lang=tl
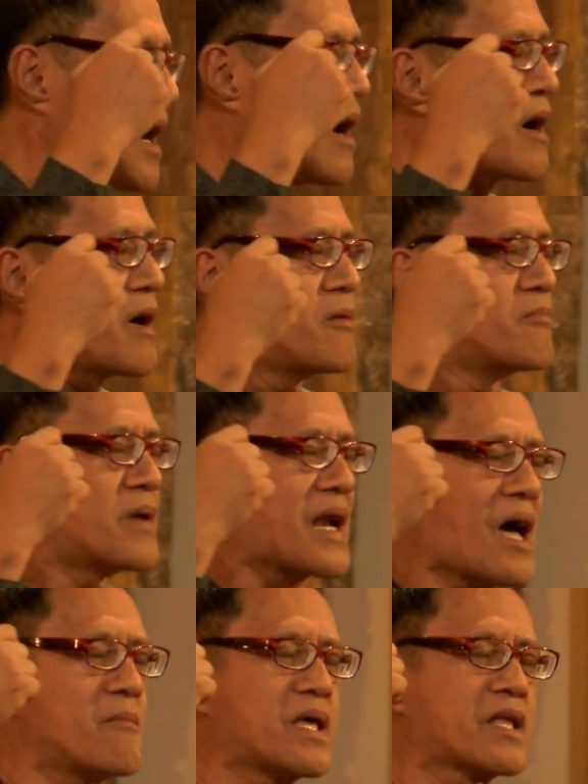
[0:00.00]
uh,
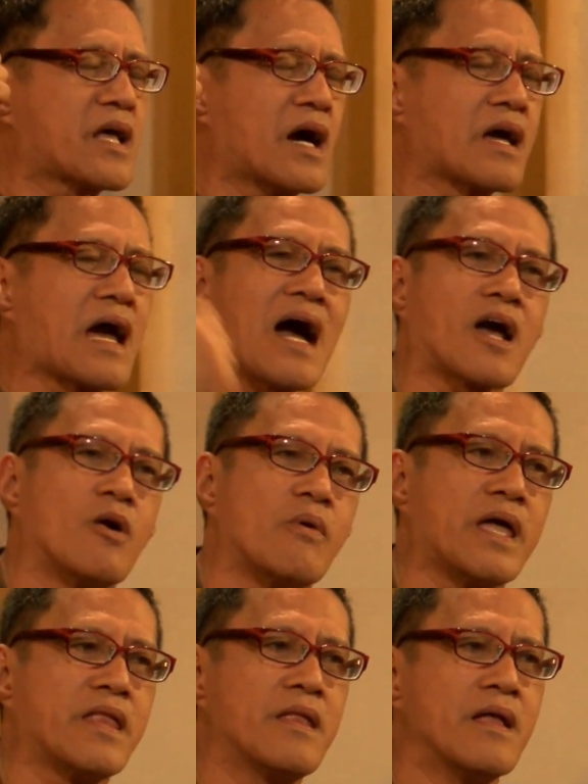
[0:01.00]
marami kang
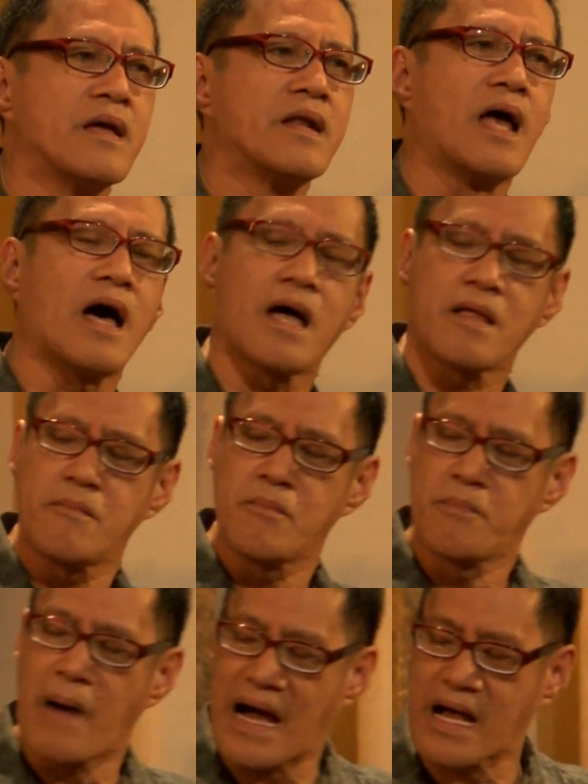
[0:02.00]
gagawin na
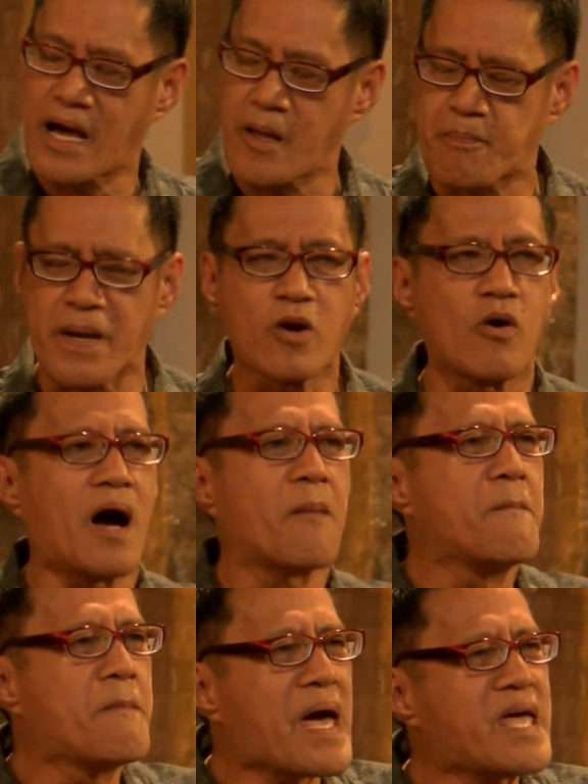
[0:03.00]
bagay, pero ang
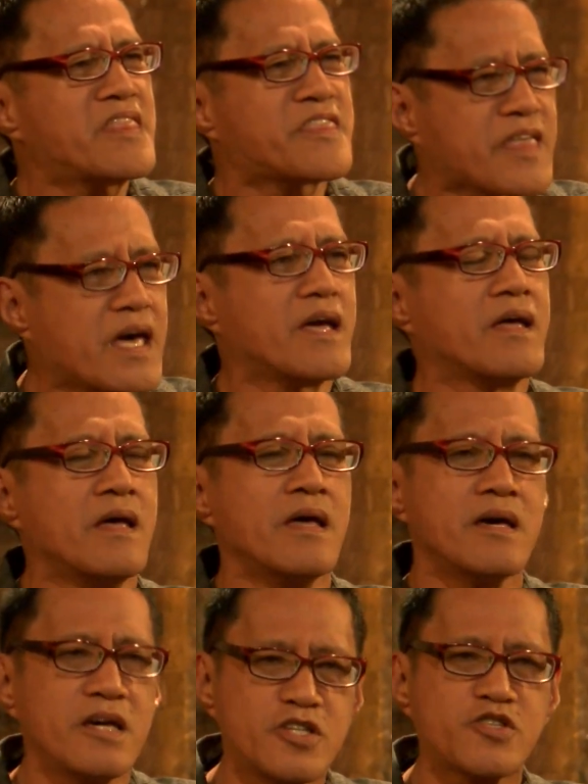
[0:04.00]
main thing
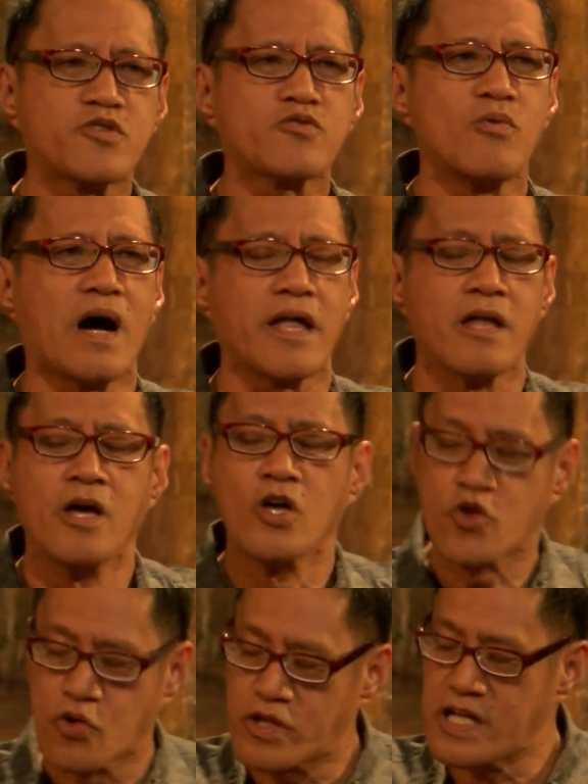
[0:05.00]
is to
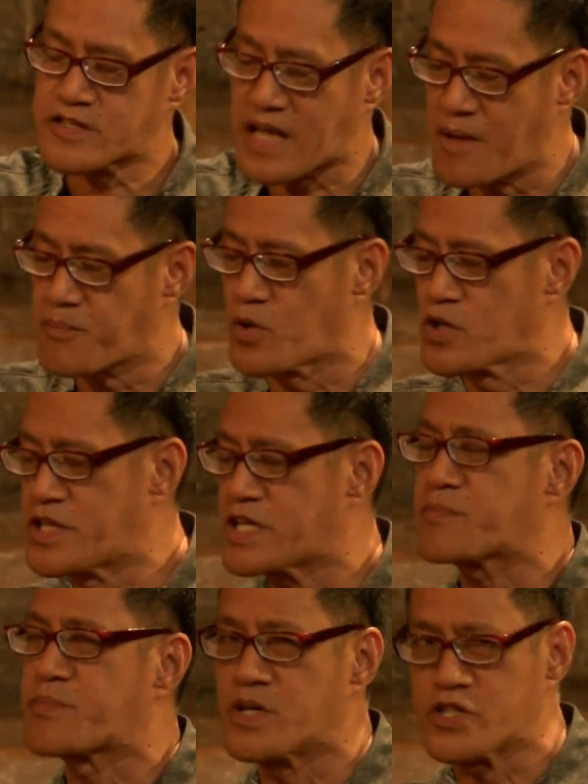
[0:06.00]
what? To disciple
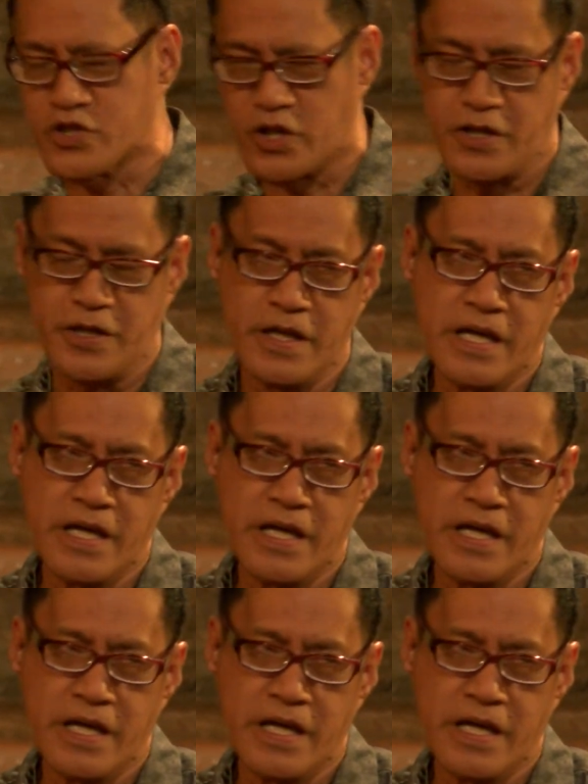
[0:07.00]
that person.